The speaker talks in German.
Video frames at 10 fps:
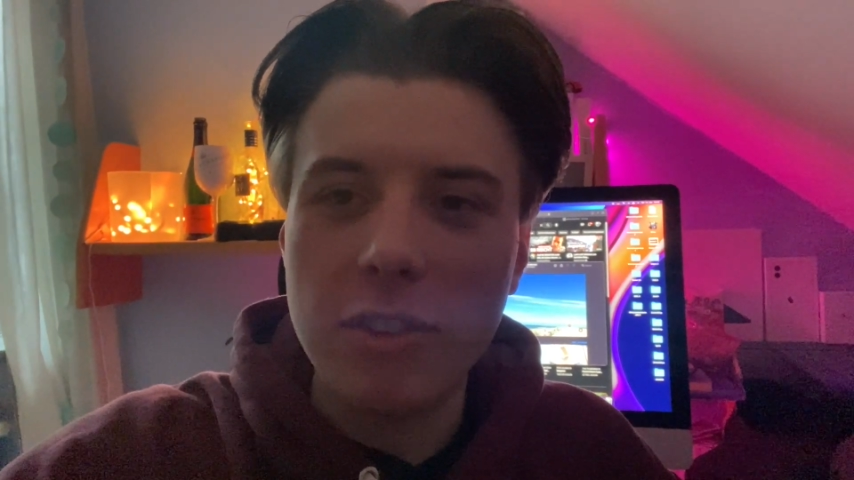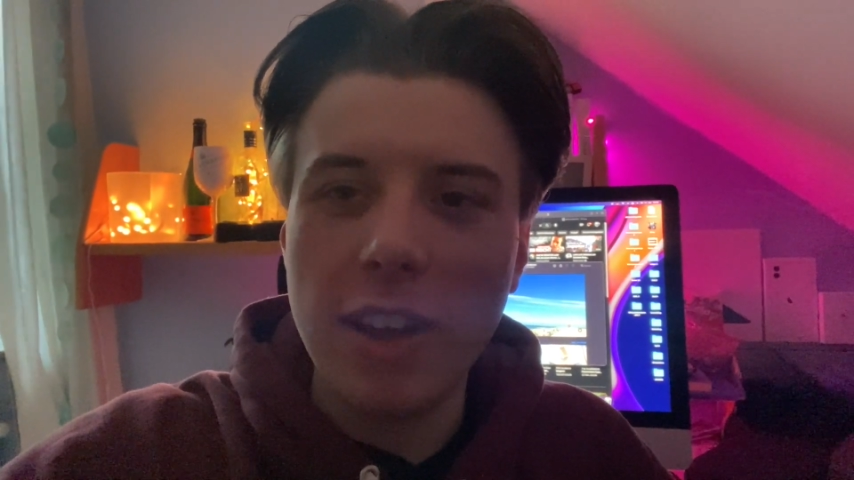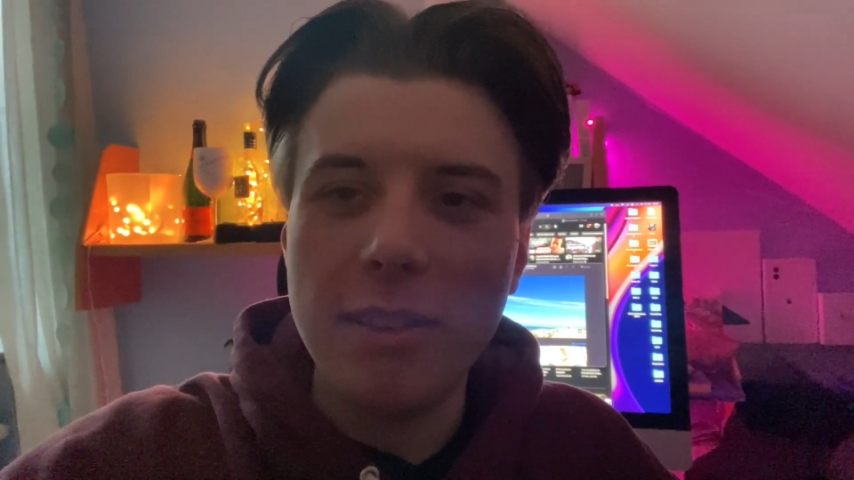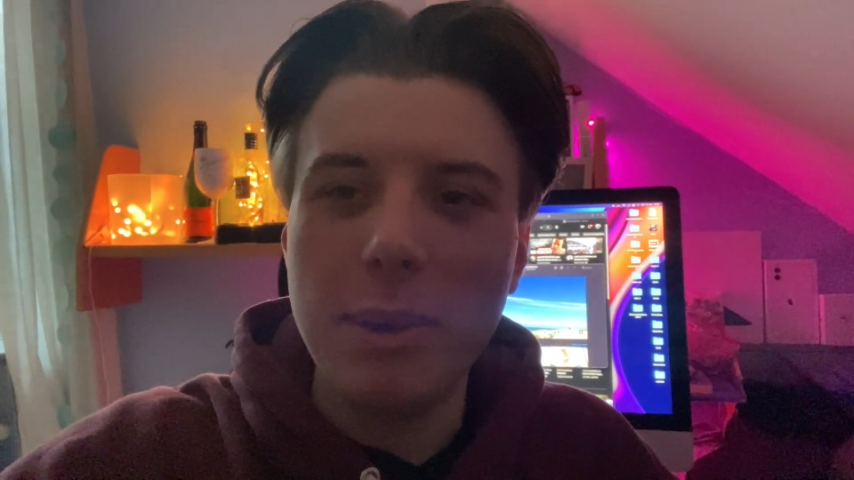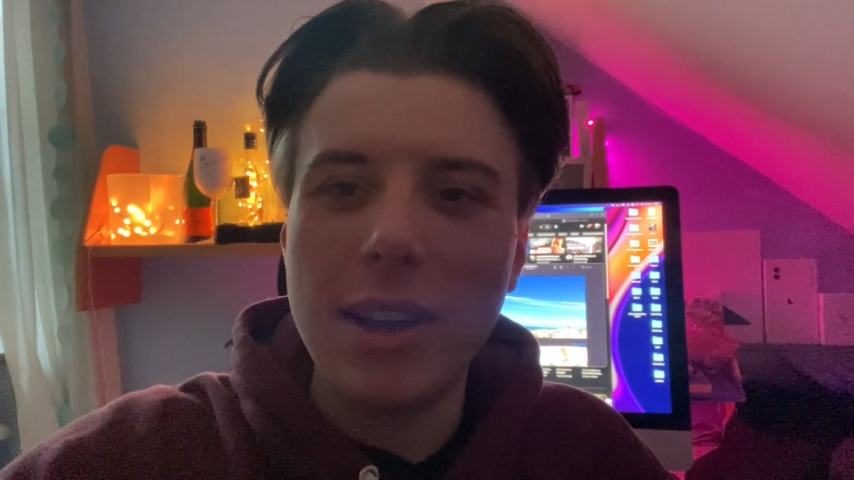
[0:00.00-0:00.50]

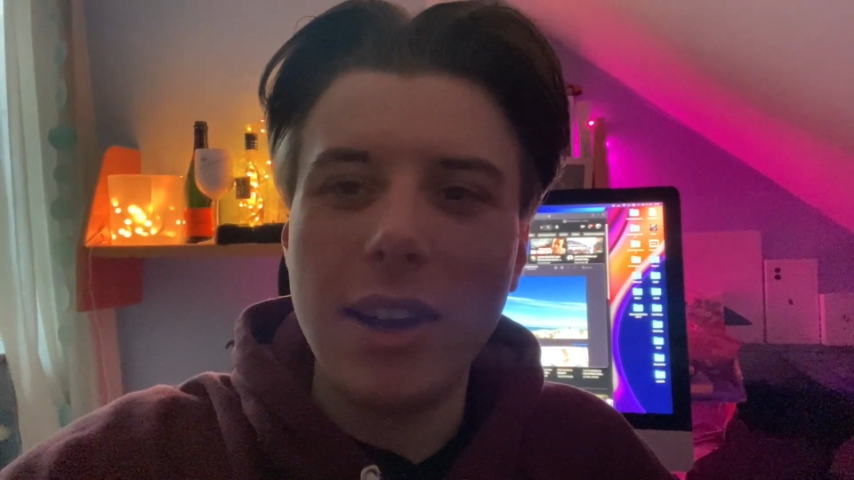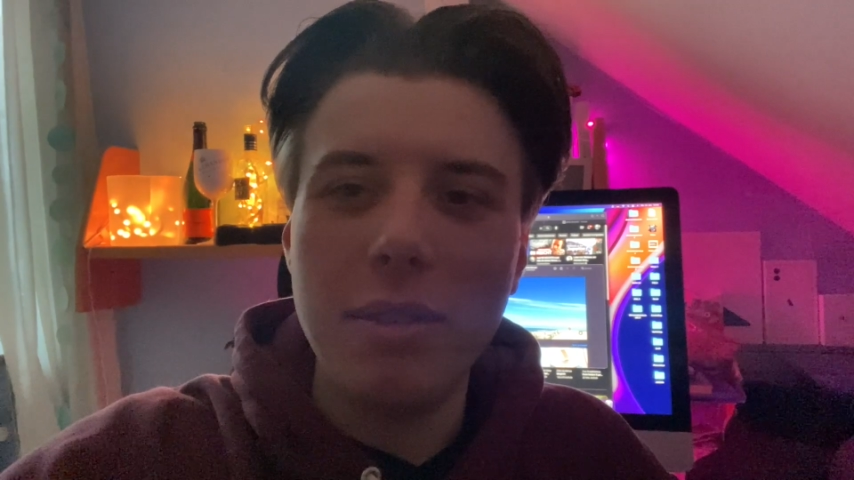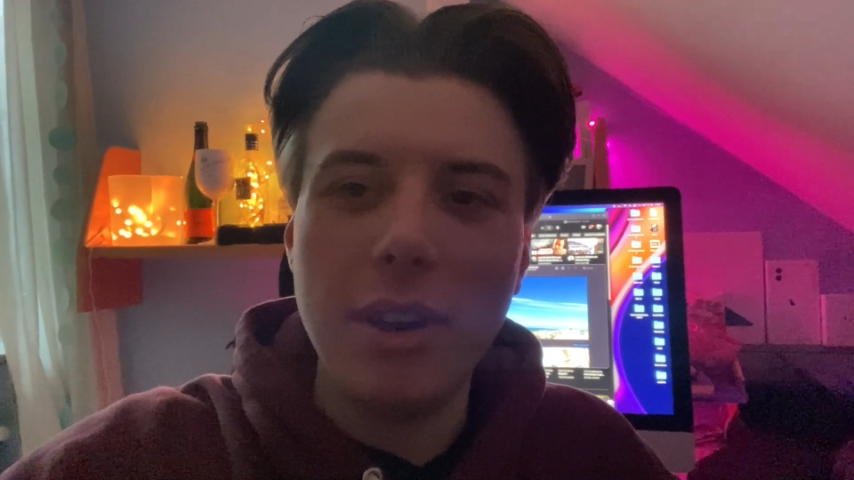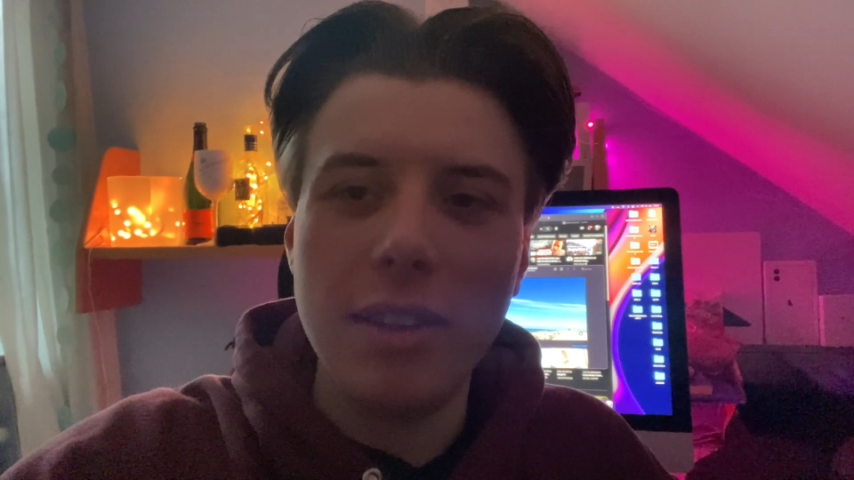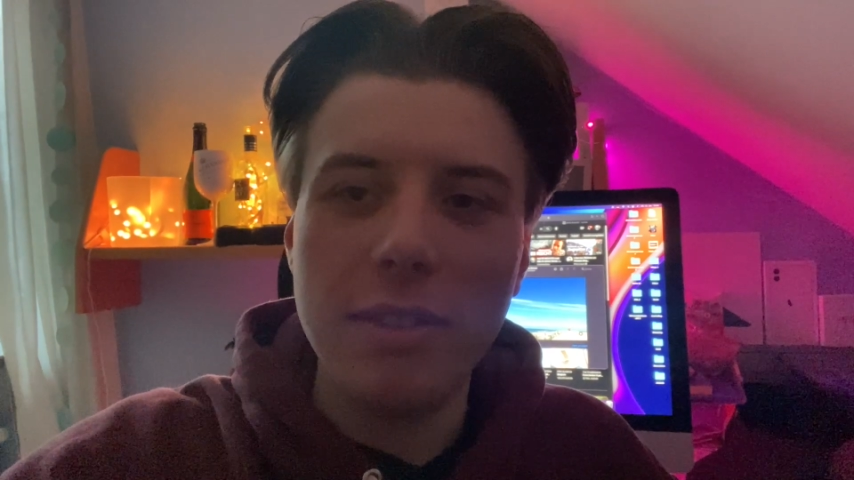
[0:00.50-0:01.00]
Scheiße machen kann
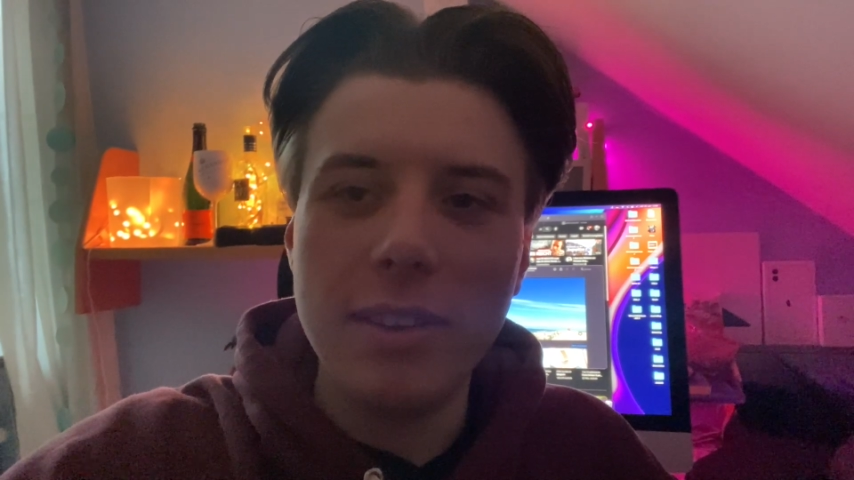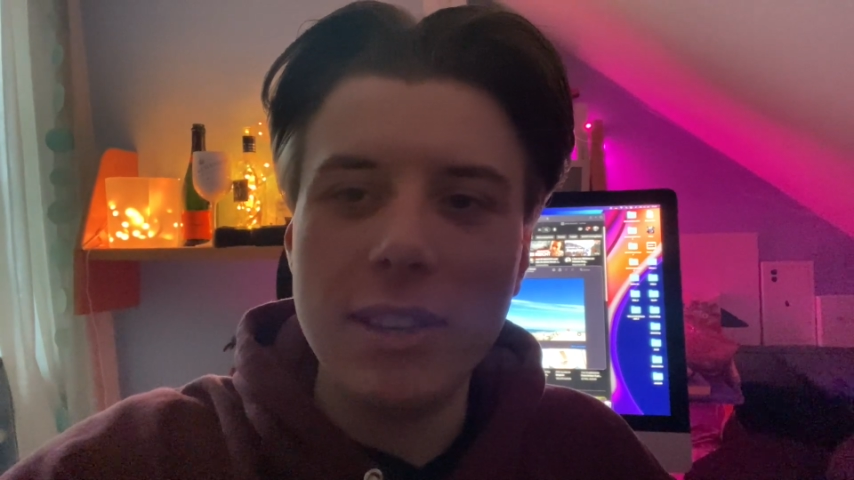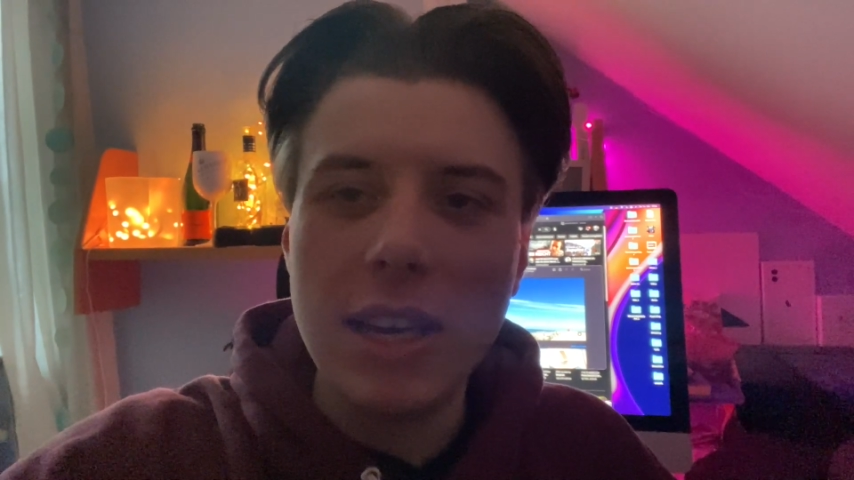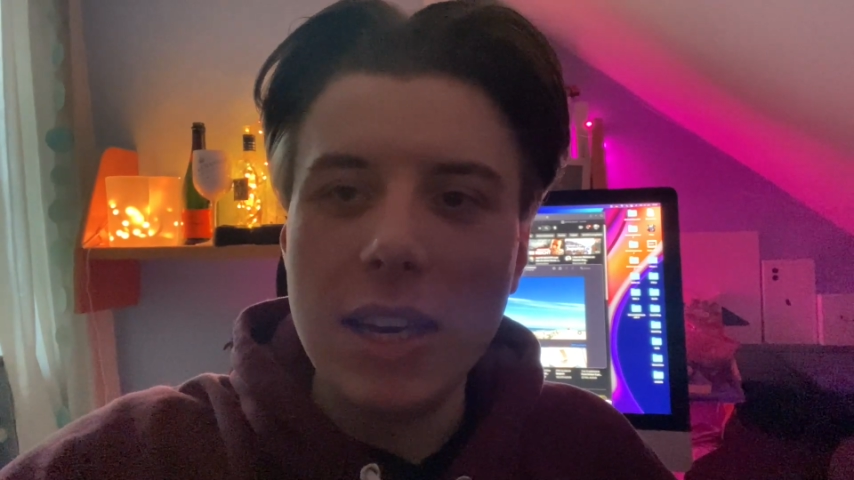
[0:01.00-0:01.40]
oder sowas.